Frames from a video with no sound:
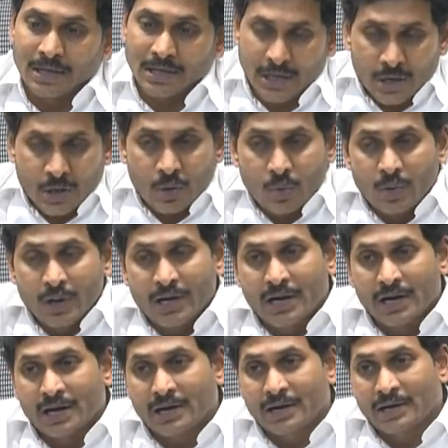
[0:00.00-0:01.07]
ఎక్కువగా
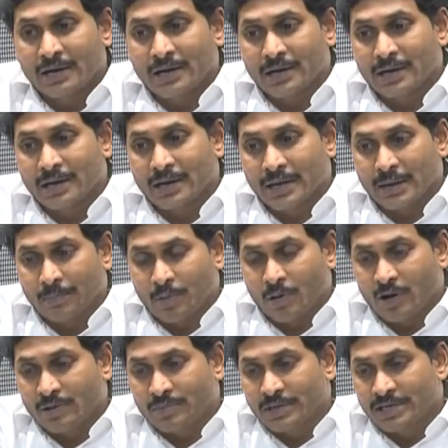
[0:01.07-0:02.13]

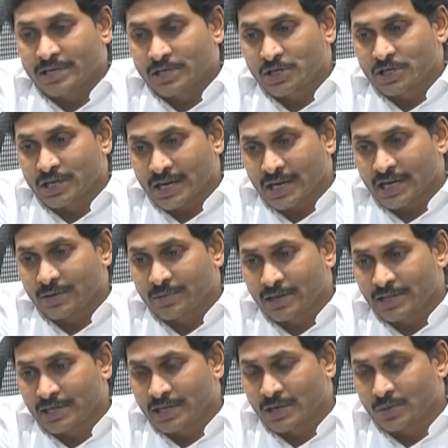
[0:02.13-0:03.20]
ఎంప్లాయ్మెంట్ ఇచ్చే రంగం
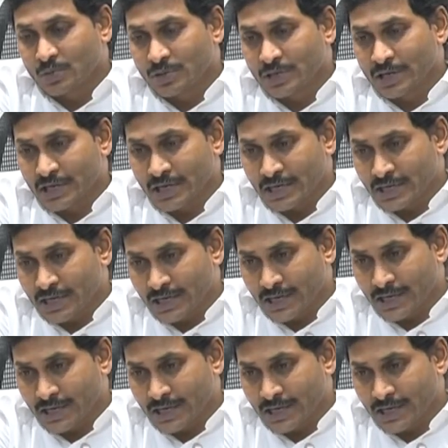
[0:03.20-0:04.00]
ఏదైనా ఉంది అని అంటే